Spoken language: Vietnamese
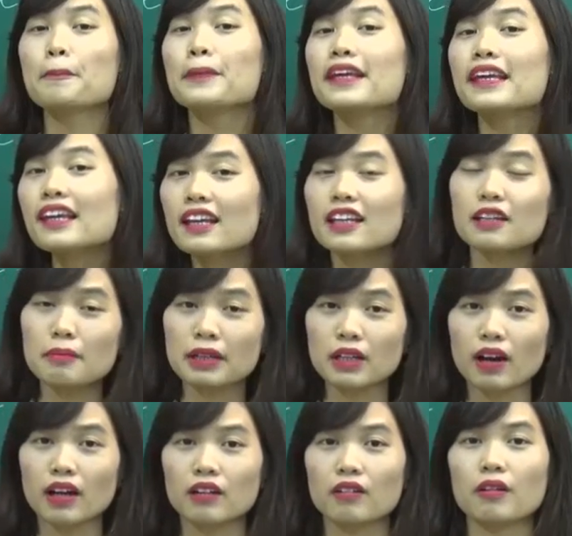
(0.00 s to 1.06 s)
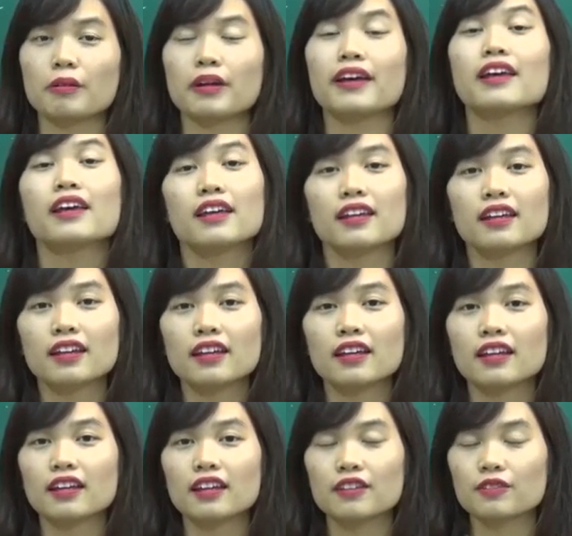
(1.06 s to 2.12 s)
âm y như mình nữa, nó đọc là e.
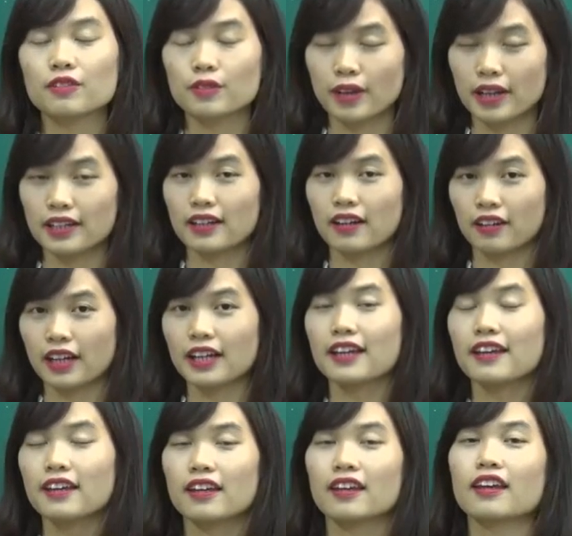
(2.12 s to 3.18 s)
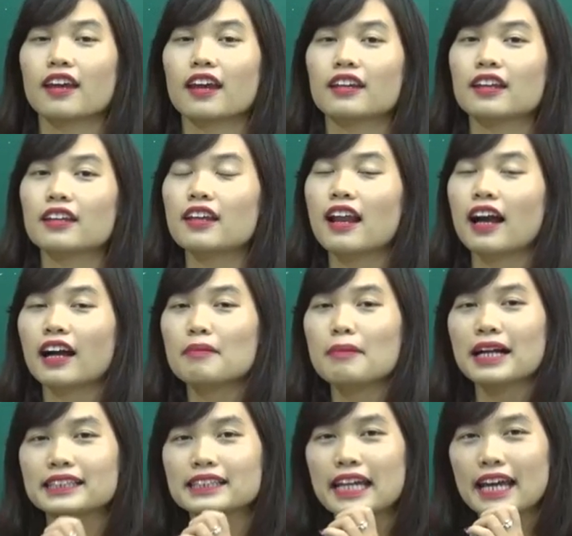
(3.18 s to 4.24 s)
Vì vậy, ok, e. Thế nên là các
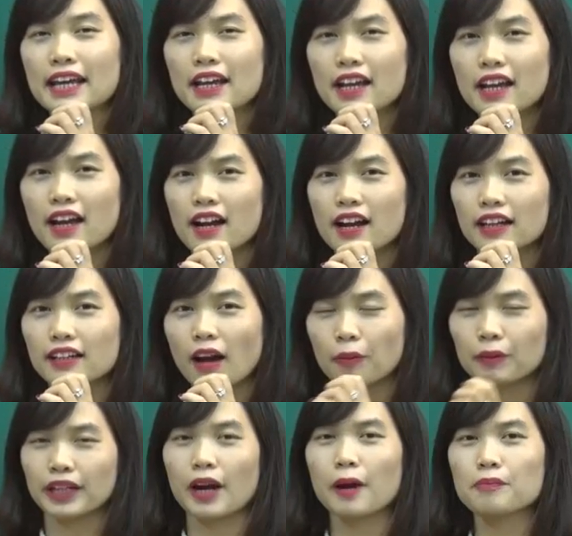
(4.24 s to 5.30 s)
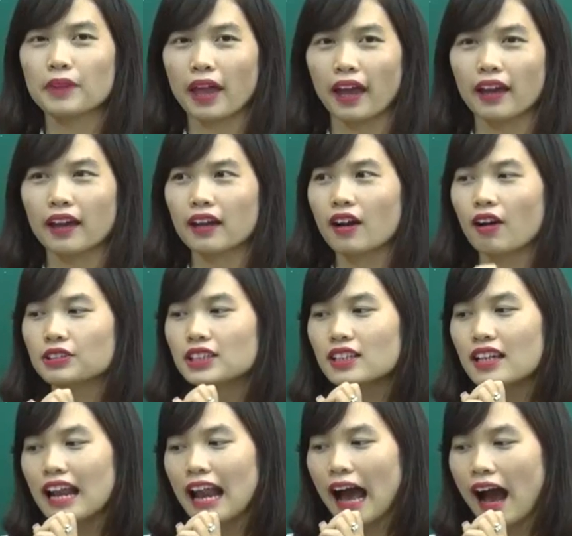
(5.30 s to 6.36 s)
bạn sẽ đọc cái âm này nó
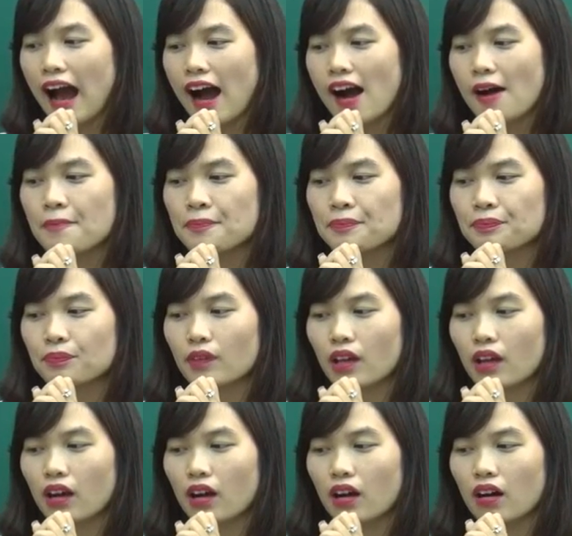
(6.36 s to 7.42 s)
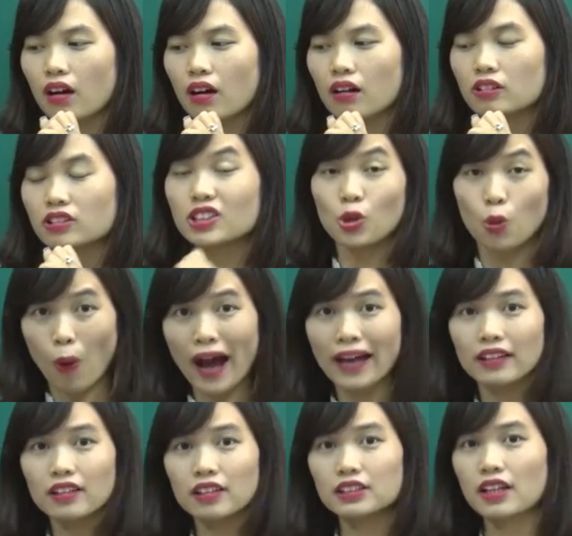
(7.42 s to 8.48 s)
rất là uh, dứt
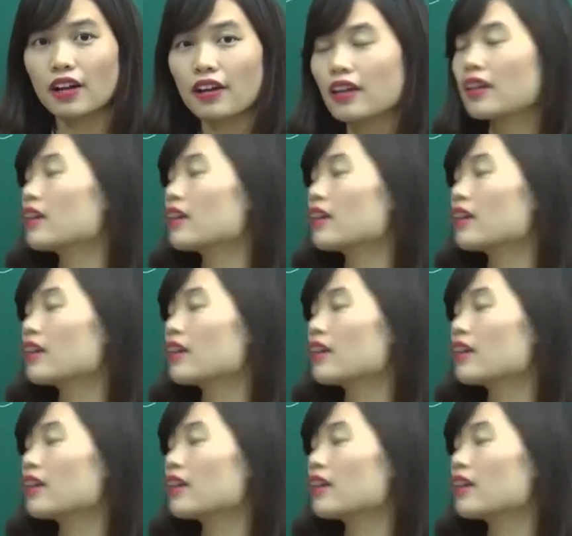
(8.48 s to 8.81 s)
khoát, đấy chưa nào?